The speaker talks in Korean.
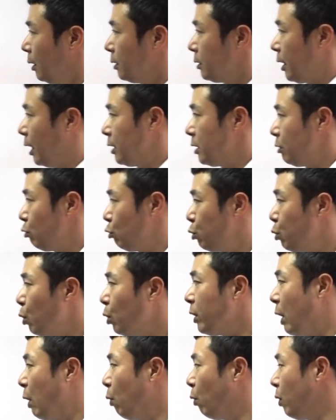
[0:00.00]
자, 주요
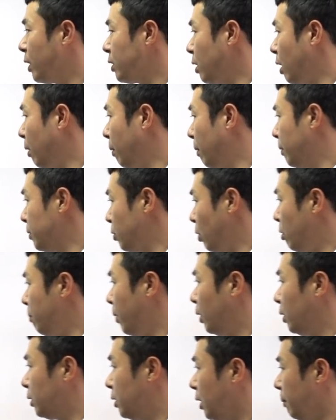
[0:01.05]
내용에서
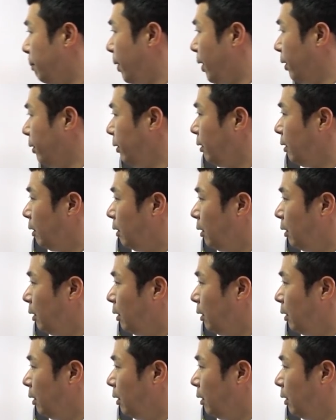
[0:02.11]
설명을 드리면